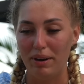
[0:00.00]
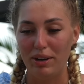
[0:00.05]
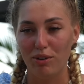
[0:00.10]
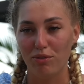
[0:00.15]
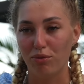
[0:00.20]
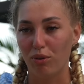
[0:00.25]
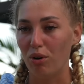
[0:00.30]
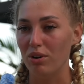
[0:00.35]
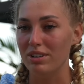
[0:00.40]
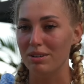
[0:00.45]
meine
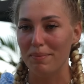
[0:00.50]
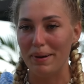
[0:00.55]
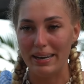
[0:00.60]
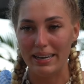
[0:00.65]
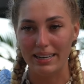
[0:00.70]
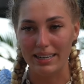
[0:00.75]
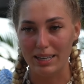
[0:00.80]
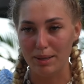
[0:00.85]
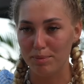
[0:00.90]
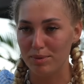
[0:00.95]
Freunde,
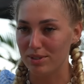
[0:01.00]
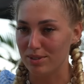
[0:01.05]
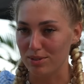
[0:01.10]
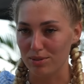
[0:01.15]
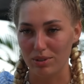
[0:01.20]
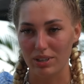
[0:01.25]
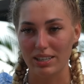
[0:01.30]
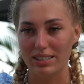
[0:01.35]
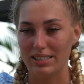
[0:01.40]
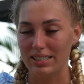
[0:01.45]
meine Liebsten,
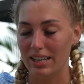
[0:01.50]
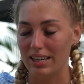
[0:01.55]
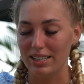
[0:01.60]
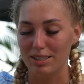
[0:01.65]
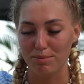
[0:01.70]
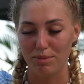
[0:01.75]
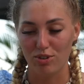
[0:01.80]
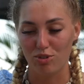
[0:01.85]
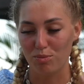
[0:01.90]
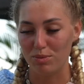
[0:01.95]
so das sind
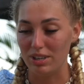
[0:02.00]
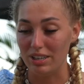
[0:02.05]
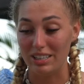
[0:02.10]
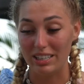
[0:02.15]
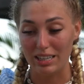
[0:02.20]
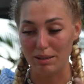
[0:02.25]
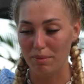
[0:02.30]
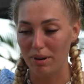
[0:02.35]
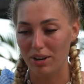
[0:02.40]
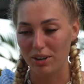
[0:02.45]
alles Menschen, mit denen
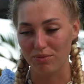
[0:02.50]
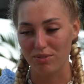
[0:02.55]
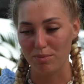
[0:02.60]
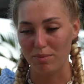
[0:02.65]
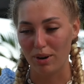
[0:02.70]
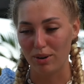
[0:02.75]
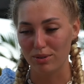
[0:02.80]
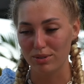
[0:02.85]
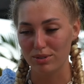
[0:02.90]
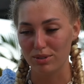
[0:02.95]
ich immer irgendwie
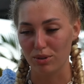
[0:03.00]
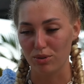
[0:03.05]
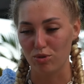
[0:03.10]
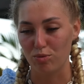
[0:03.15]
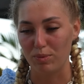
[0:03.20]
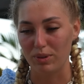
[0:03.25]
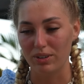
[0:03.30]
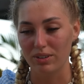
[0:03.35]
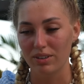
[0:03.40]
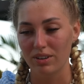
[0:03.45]
im Austausch
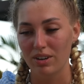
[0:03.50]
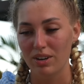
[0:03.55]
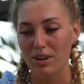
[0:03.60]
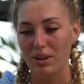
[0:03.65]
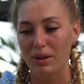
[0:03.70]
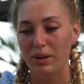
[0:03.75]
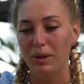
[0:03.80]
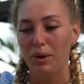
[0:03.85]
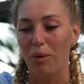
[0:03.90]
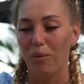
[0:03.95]
bin.
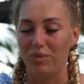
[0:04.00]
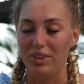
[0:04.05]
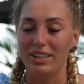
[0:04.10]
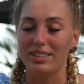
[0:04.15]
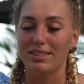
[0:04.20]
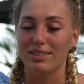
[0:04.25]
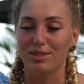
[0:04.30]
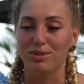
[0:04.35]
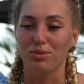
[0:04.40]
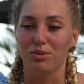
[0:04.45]
Und
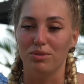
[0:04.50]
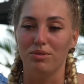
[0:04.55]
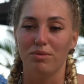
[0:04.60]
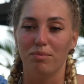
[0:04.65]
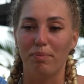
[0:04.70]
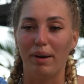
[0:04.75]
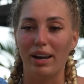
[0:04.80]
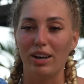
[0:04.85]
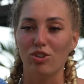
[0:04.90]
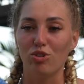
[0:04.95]
das ist so
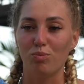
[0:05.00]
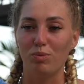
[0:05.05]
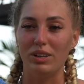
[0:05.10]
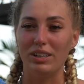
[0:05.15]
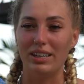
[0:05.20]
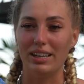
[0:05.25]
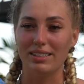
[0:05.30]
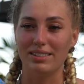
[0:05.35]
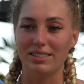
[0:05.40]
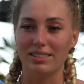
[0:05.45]
ein
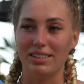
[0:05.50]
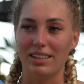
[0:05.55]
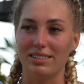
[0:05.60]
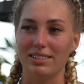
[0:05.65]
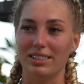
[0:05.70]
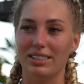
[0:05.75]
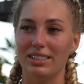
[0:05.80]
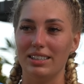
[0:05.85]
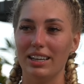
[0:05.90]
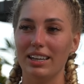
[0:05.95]
Beispiel dessen, dass
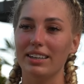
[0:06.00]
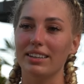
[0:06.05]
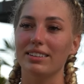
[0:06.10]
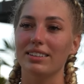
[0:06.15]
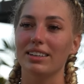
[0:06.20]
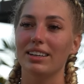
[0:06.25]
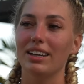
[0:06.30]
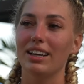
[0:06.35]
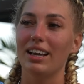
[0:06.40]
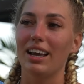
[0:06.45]
ich nicht
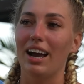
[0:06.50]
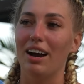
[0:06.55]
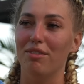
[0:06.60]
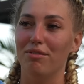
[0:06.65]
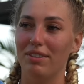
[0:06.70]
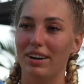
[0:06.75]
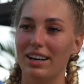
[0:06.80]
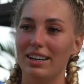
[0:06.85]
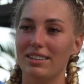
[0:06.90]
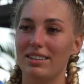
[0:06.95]

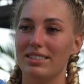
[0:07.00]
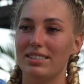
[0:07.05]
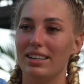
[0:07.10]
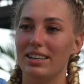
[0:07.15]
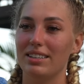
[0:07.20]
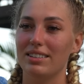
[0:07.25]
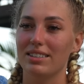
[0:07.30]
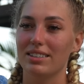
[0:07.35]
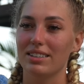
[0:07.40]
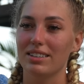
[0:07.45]
erwartet
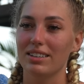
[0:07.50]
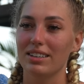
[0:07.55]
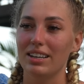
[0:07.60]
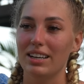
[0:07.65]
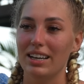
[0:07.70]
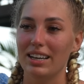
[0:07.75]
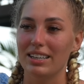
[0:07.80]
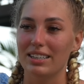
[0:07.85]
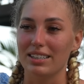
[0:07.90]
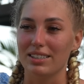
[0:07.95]
hätte,
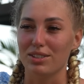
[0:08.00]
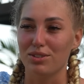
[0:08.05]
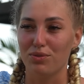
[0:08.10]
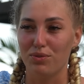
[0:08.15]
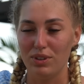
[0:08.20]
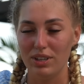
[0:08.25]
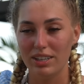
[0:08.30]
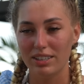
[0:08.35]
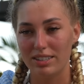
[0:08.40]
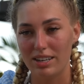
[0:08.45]
dass
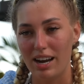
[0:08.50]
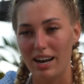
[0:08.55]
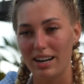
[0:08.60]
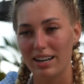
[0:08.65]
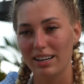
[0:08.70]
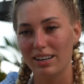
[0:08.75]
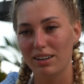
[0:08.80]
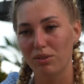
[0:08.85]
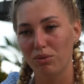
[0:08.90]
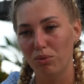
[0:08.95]
vier
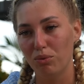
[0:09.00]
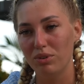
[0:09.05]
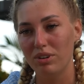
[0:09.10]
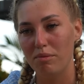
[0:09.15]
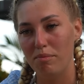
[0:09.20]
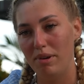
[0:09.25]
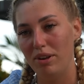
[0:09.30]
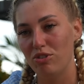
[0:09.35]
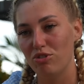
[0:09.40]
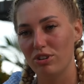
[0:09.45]
Tage ohne
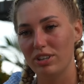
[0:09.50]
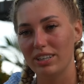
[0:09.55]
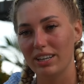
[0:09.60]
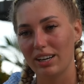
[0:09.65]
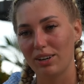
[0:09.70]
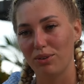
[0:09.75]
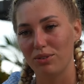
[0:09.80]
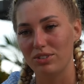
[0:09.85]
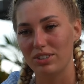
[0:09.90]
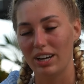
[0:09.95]
menschlicher
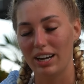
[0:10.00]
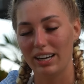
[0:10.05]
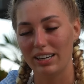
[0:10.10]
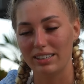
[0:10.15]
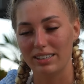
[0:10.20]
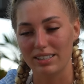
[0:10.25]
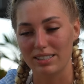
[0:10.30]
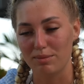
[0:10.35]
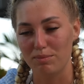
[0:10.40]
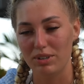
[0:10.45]

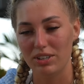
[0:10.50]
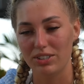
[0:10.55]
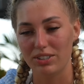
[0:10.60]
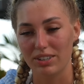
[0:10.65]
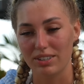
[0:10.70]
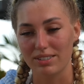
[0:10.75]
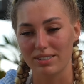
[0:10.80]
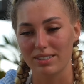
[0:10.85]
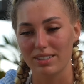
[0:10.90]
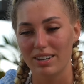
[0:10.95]
Kontakt, dass mich
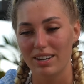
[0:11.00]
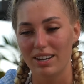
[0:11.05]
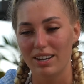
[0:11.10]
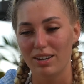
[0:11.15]
das